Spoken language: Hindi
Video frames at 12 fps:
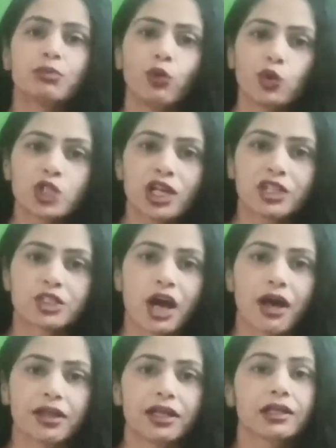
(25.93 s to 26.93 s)
पूछना
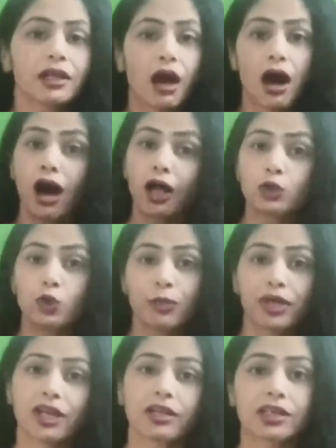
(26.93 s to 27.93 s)
चाह रहे हैं कि हाथ
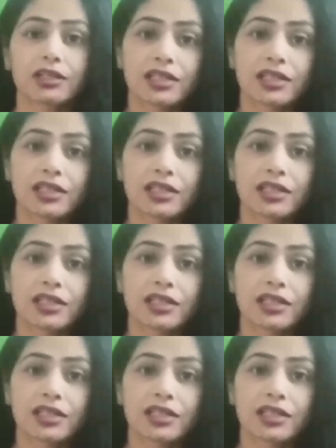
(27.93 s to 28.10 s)
ऊपर करके